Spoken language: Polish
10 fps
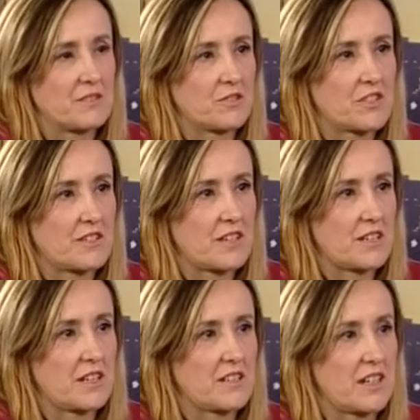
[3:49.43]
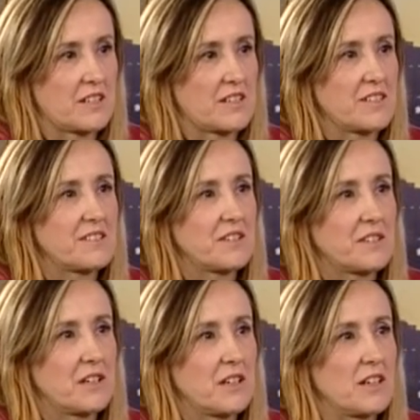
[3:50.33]
wskazania na te
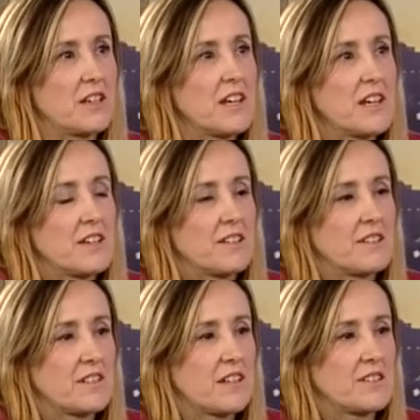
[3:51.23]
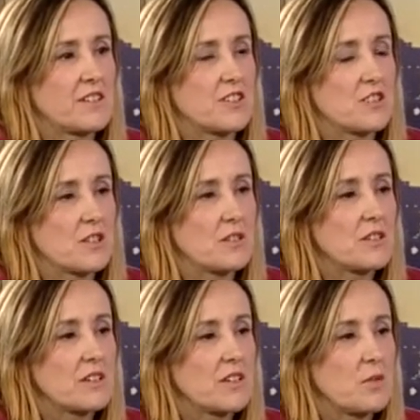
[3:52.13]
screeningi. Zaleca się
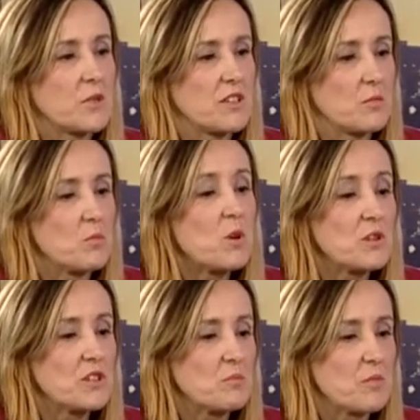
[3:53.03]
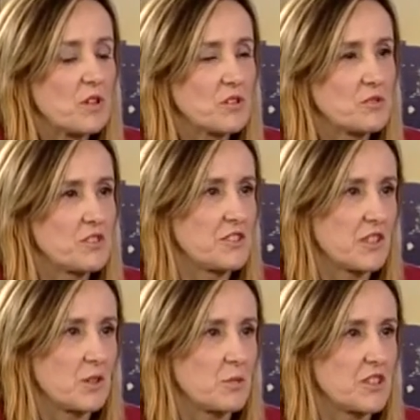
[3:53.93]
kobietom młodym od
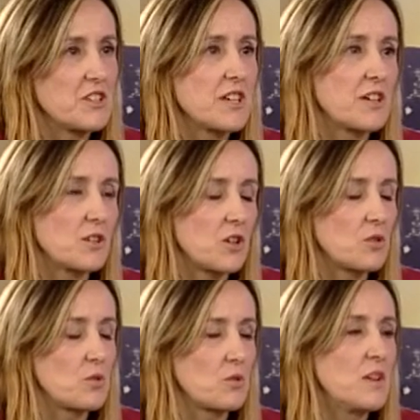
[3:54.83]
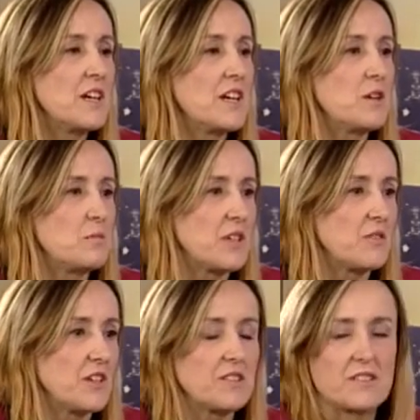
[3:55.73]
21 roku, mniej
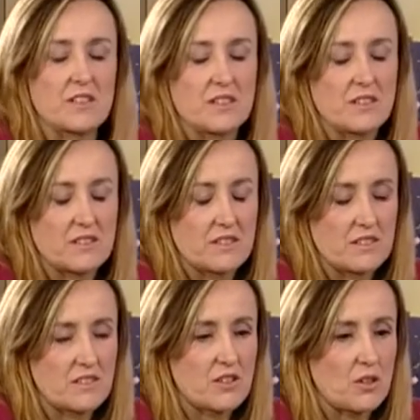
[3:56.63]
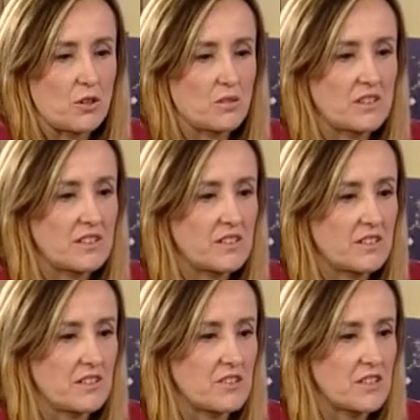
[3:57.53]
więcej y, do
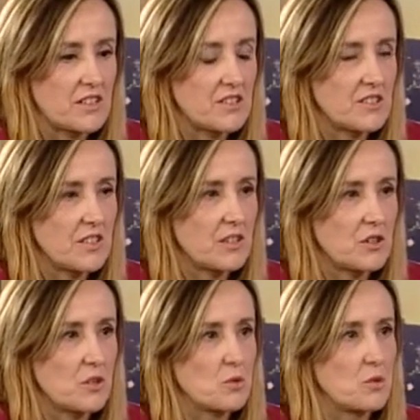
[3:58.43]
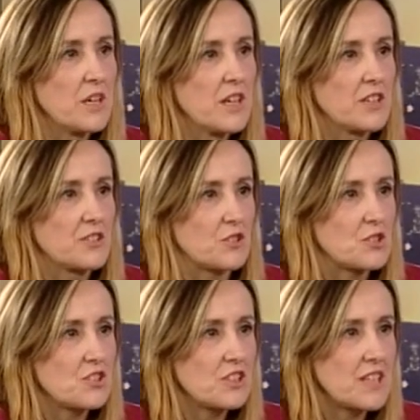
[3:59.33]
40 y, roku co 3